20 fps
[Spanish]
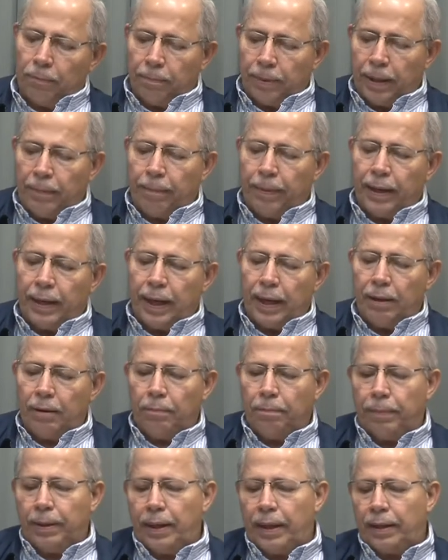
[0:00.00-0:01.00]
preparados
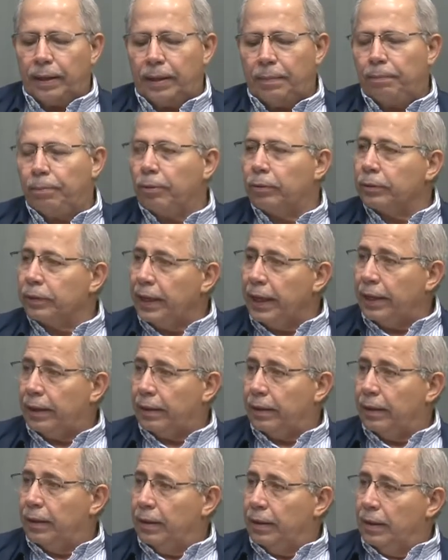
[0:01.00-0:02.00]
para responder
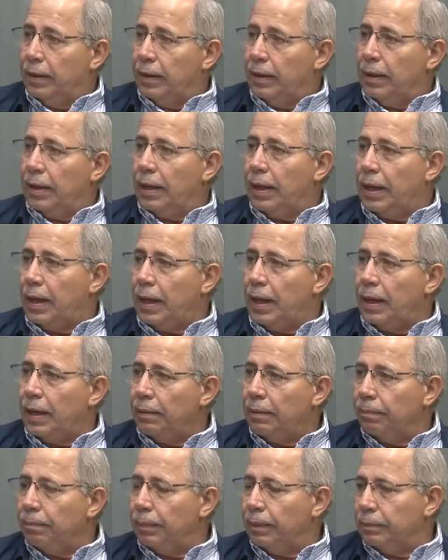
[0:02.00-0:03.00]
al,
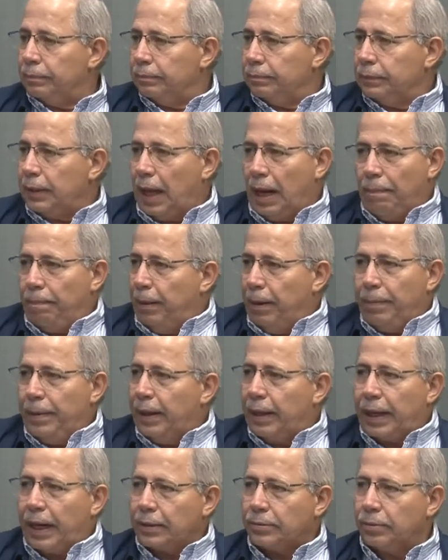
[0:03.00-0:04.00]

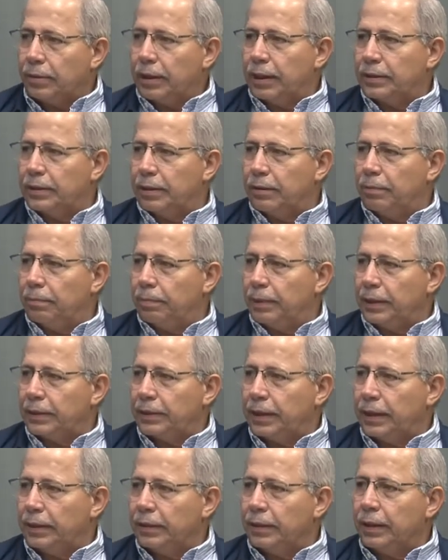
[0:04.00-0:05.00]
primer caso que se nos
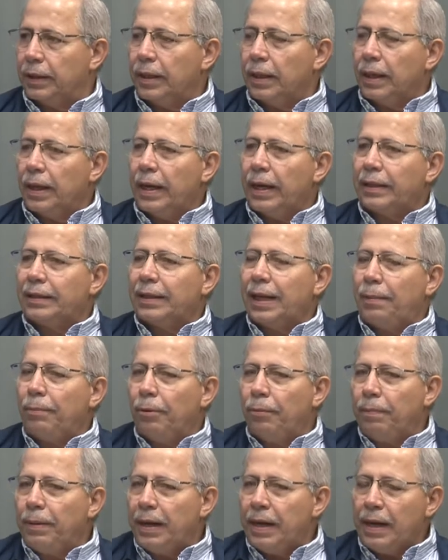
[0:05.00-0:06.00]
presente.
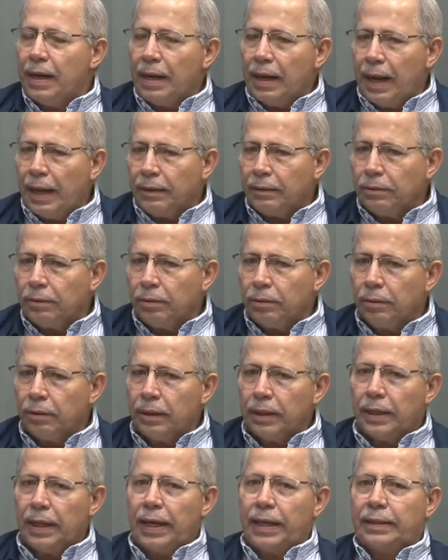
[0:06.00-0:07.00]
Estamos vigilando,
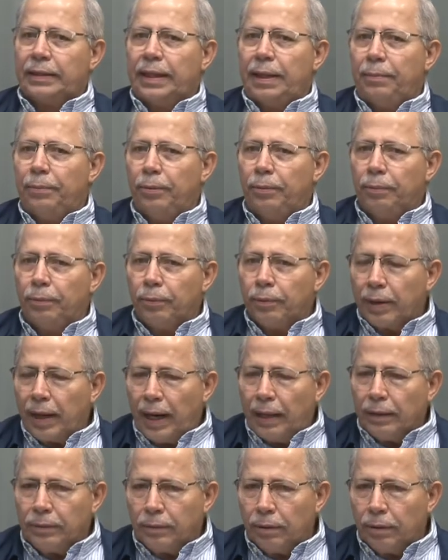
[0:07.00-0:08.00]
estamos
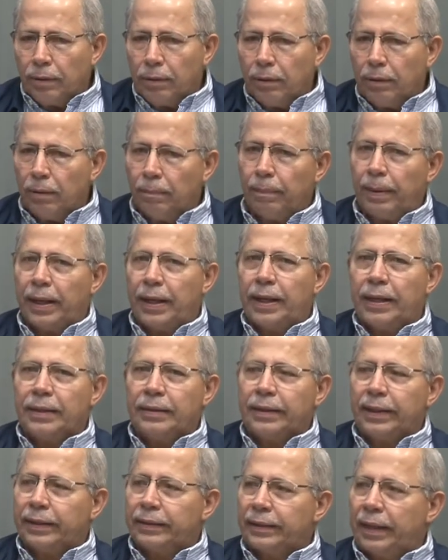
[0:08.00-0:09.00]
buscándolo para
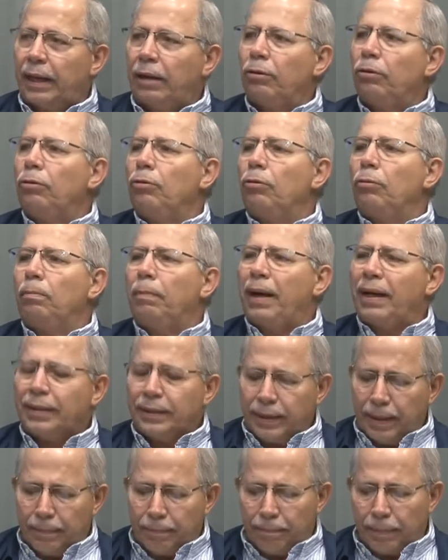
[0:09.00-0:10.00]
detectarlo lo más
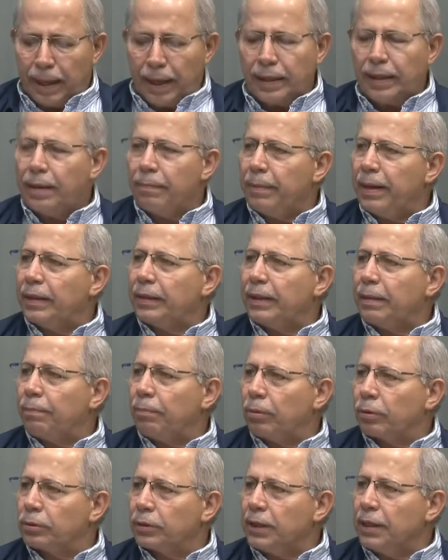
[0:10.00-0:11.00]
tempranamente
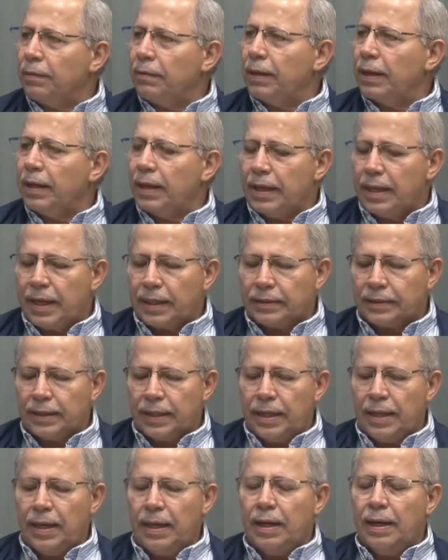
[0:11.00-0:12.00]
posible y
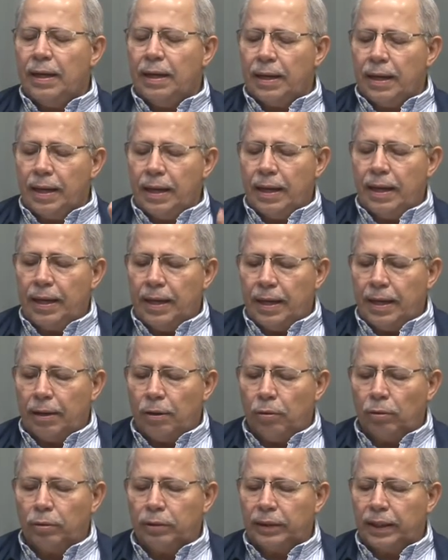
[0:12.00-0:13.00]
así eh,
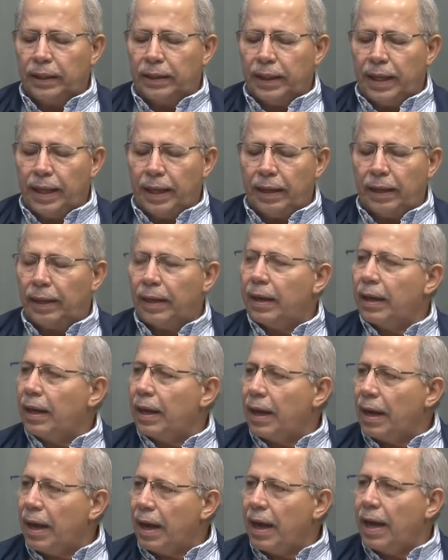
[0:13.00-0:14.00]
contener
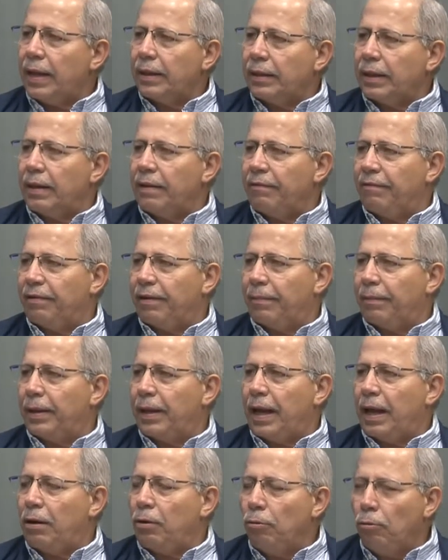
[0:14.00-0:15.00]
esta
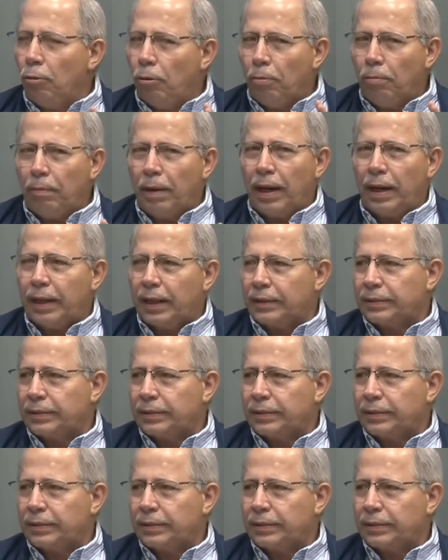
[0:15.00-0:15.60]
enfermedad lo más que